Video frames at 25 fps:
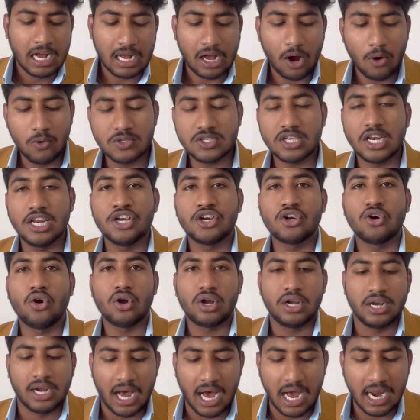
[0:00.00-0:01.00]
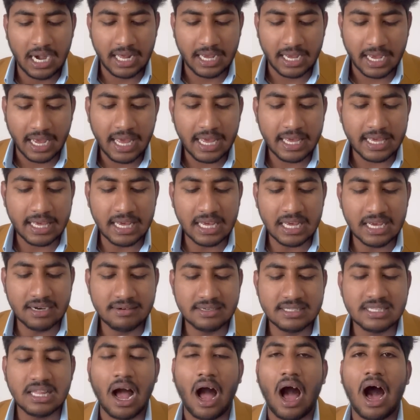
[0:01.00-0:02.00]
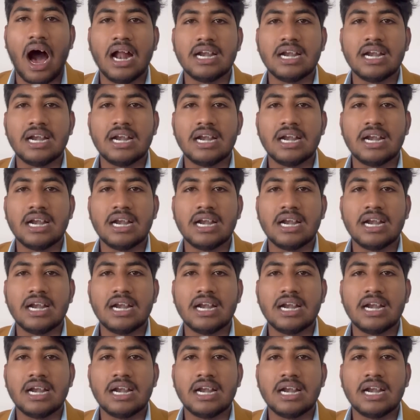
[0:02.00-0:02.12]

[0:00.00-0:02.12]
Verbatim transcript: கவுன்சிலிங் கோட் நாலுங்க இங்க வந்து